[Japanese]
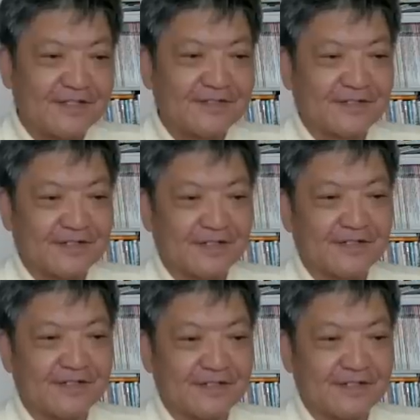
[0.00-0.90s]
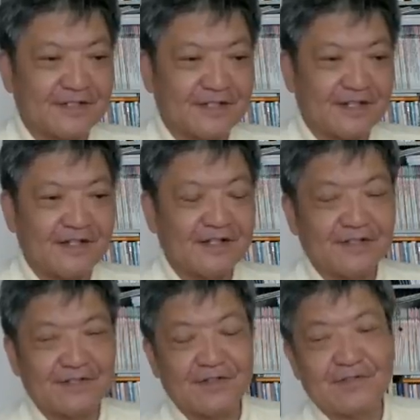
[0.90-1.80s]
いんですかね。稲田、い
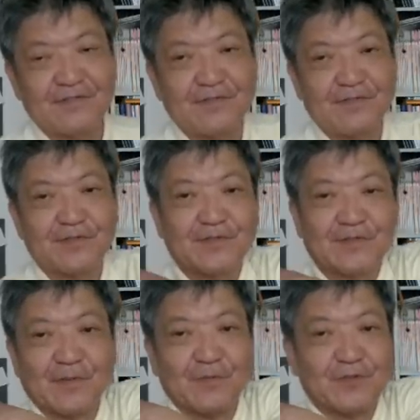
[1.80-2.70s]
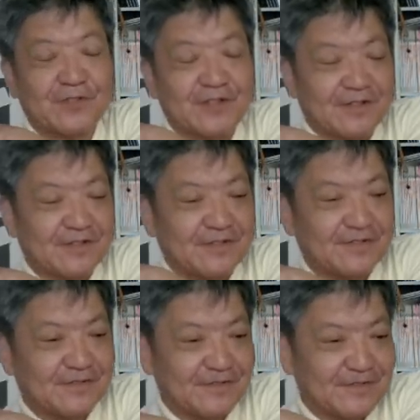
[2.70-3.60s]
わゆる、いわゆる、田んぼですね。
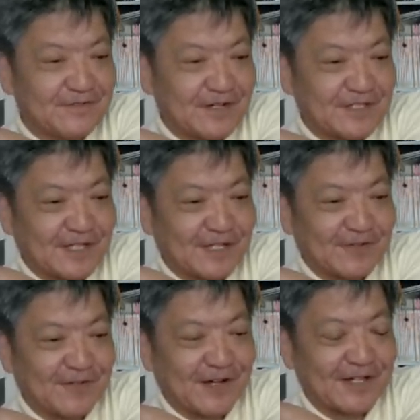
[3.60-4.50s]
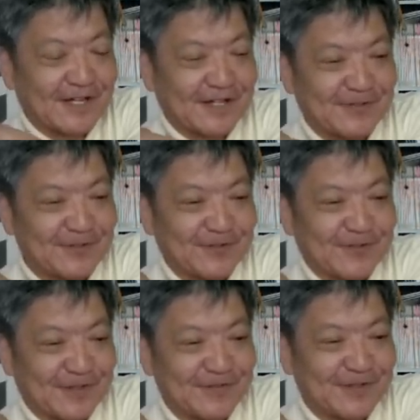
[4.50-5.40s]
早稲田の早いっていう
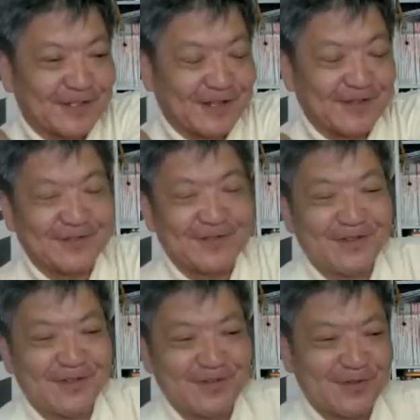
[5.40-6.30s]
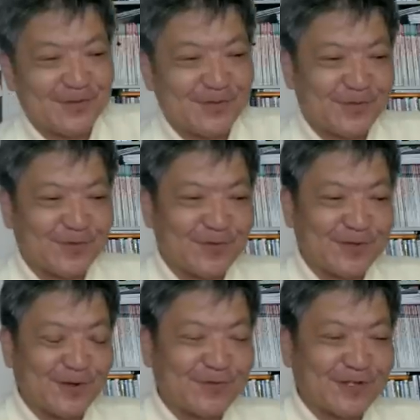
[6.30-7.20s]
のが抜けた、読ん
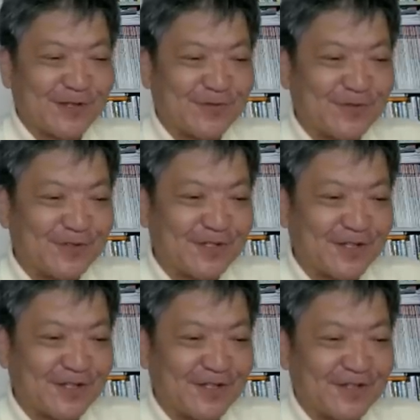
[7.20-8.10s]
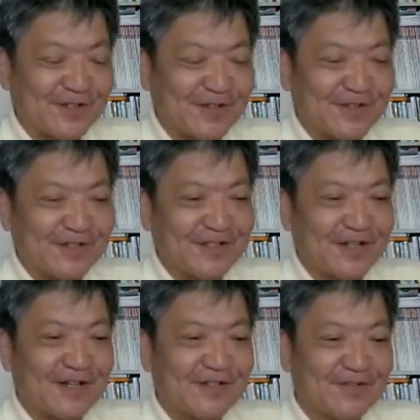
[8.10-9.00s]
だことないな、この稲田でいいんかな。稲
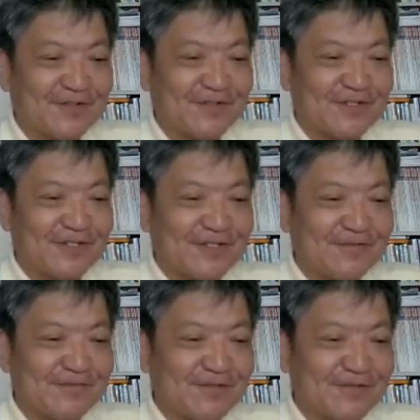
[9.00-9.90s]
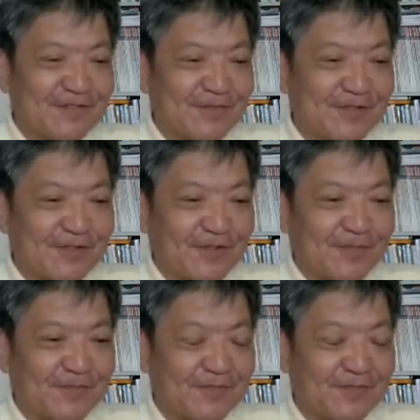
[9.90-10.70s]
田の水没はもちろん、